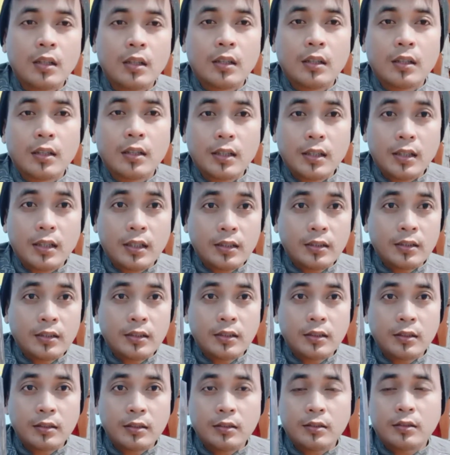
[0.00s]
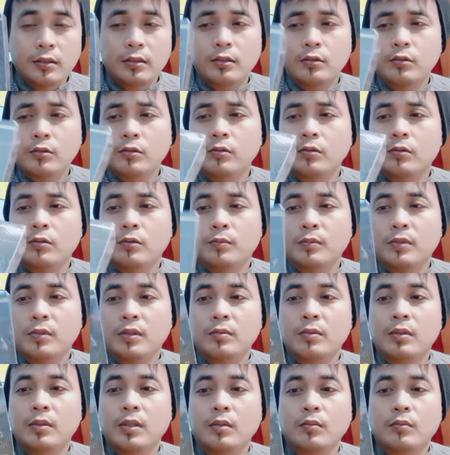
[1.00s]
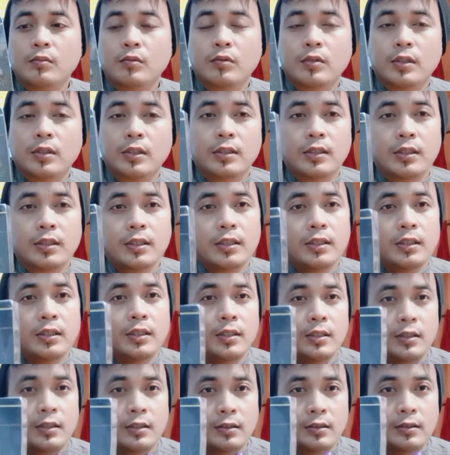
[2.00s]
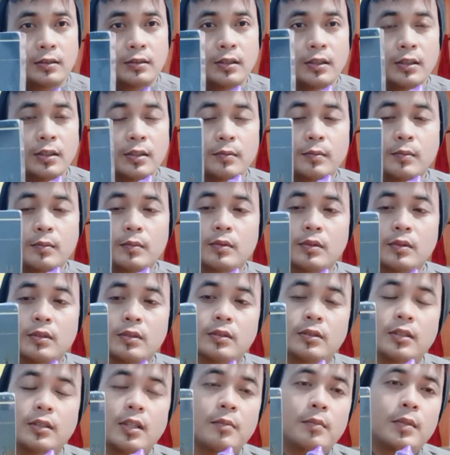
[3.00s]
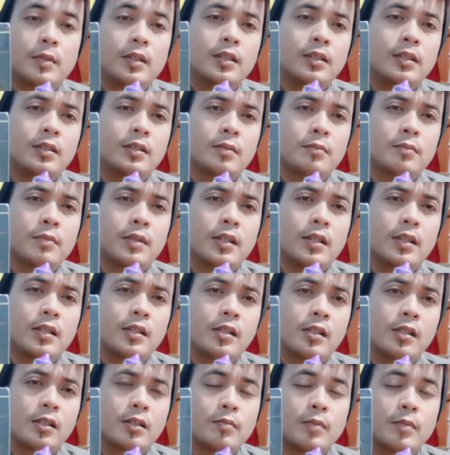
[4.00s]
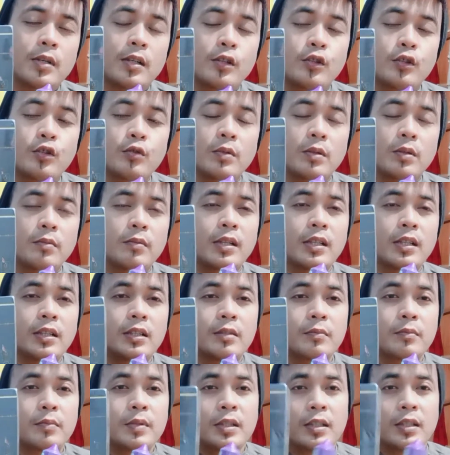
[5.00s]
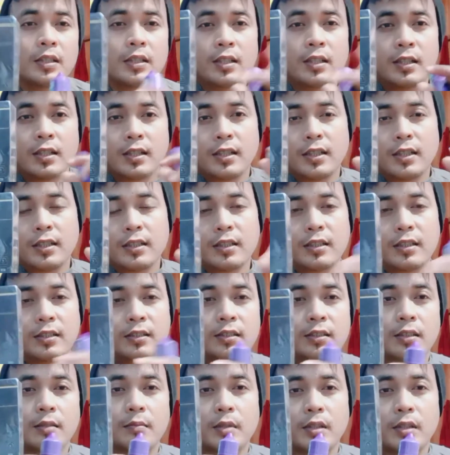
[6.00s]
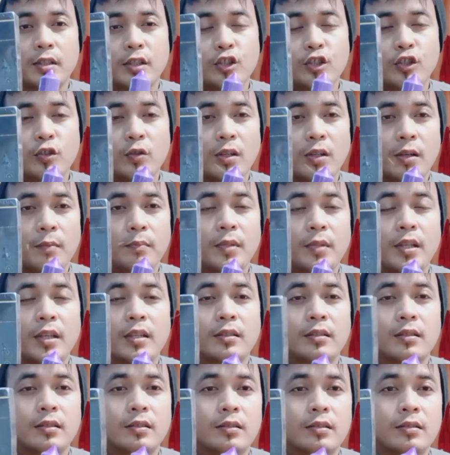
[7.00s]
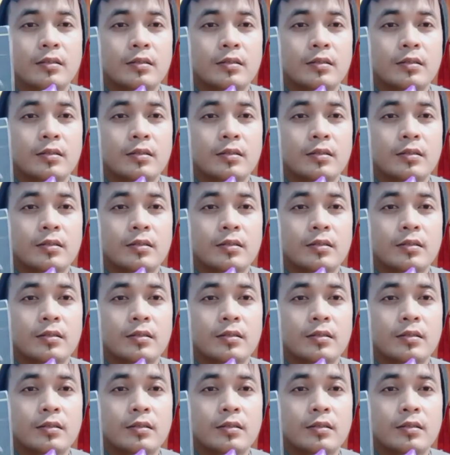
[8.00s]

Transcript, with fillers: nah guys ini cukup terbilang murah sih dari sama sama yang kemarin cuma beda tipis saja harganya sama hijau kapten